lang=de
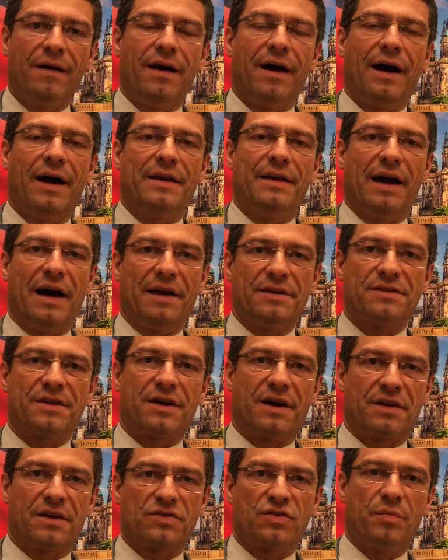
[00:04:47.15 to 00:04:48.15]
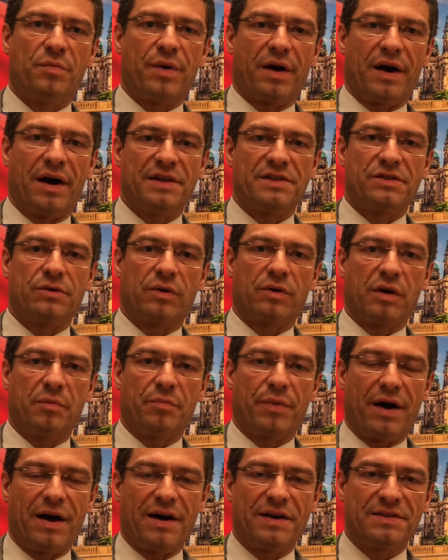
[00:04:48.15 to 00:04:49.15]
ein Antrag zur Beratung
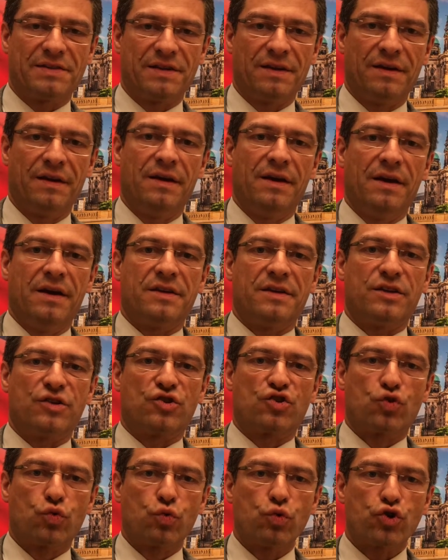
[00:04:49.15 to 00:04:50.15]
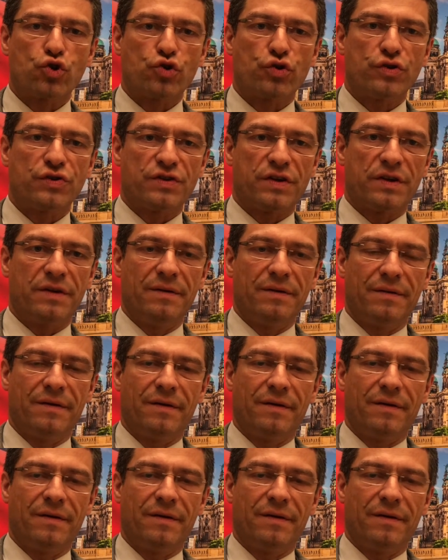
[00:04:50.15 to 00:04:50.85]
gebracht, die Zuschüsse,